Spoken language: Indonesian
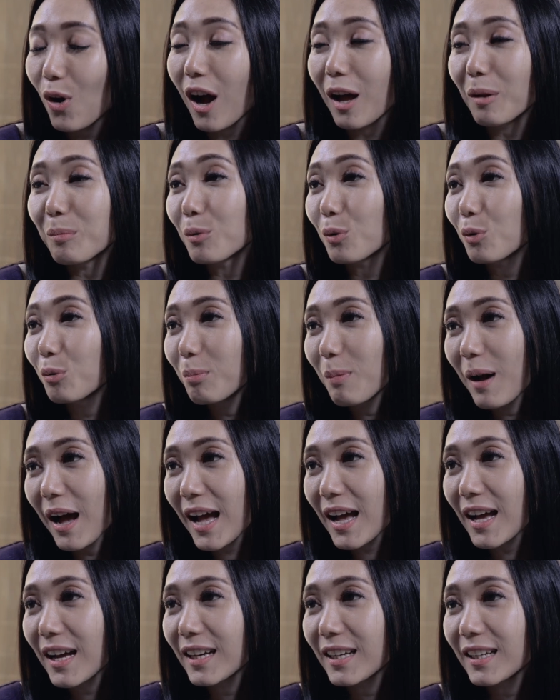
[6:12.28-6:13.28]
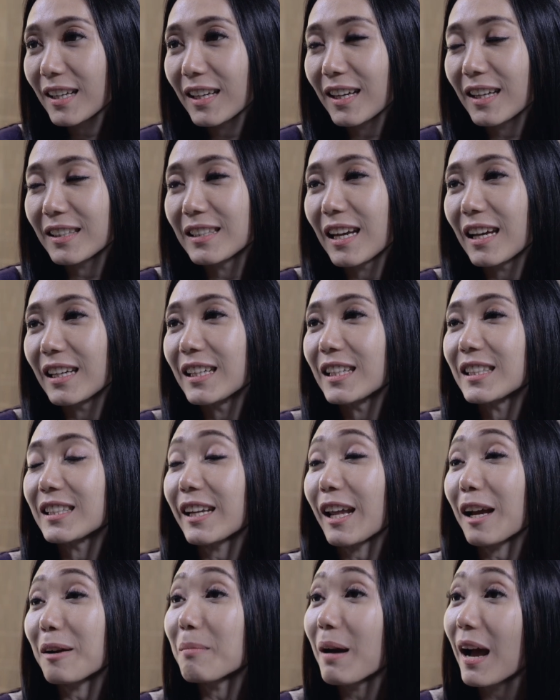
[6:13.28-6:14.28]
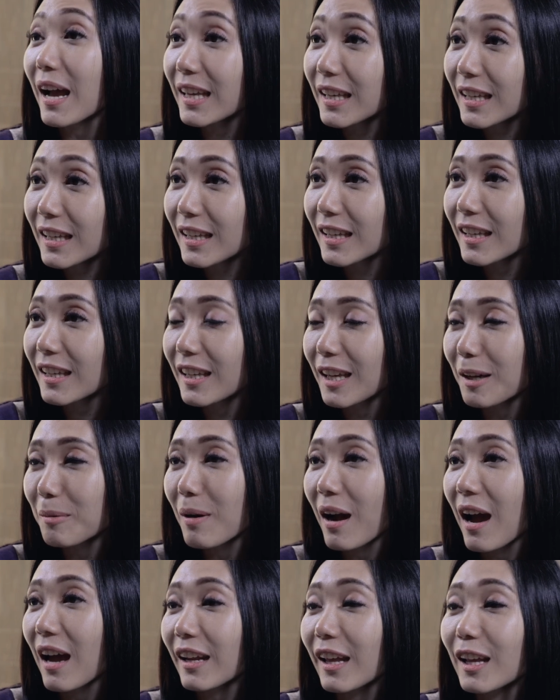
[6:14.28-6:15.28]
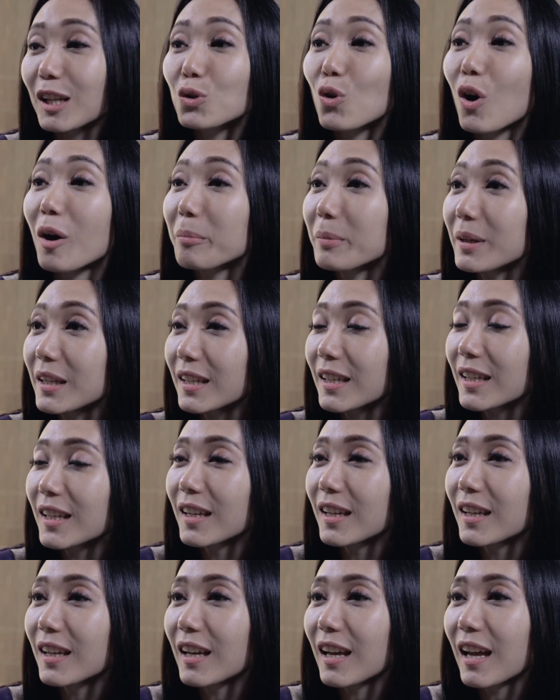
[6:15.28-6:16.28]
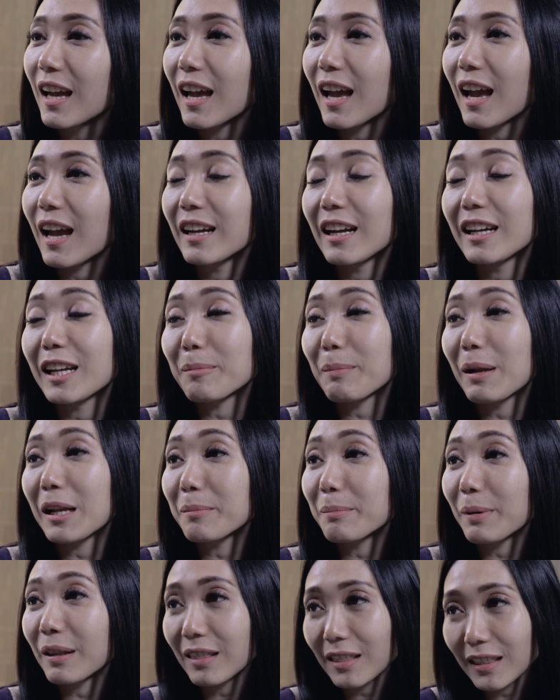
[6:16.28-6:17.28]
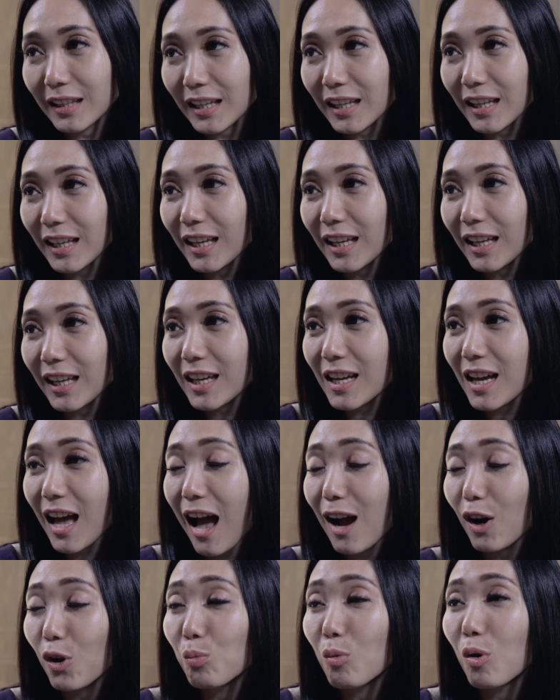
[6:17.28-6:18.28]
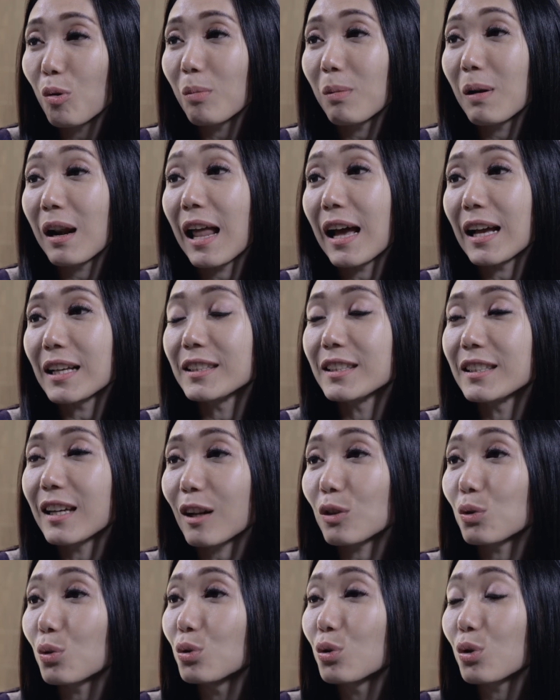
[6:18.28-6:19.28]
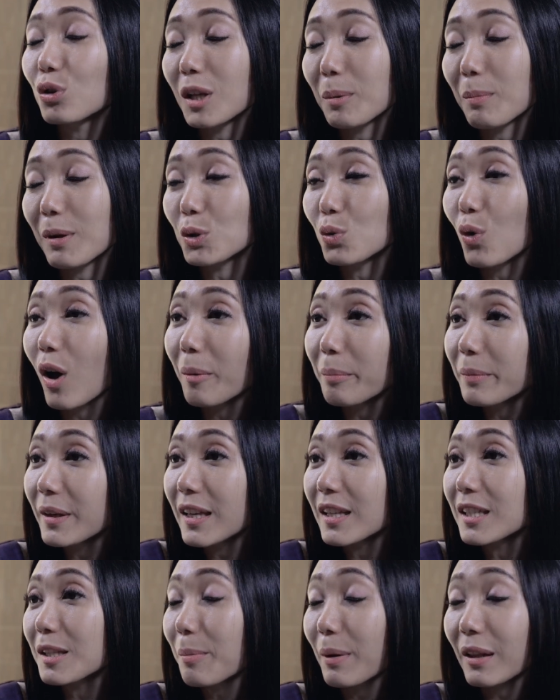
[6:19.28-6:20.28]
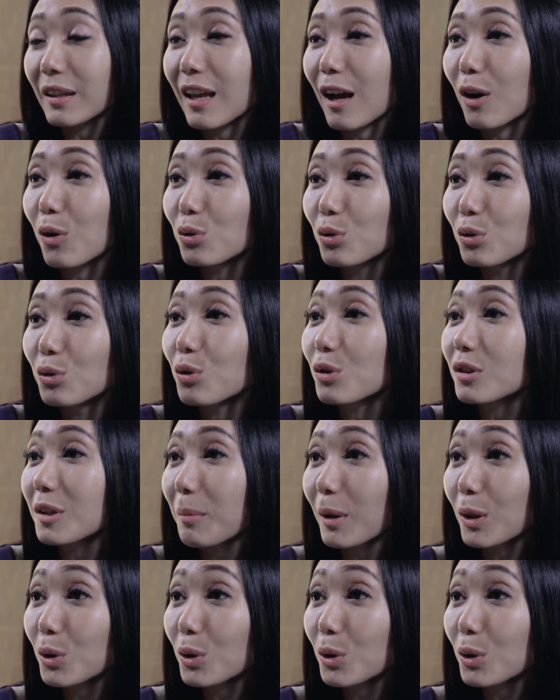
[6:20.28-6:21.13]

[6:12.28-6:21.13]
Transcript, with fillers: aku akan berubah jadi istri yang baik, yang menghargai suami, dan yang paling penting, aku mau belajar tunduk sama suami seperti aku tunduk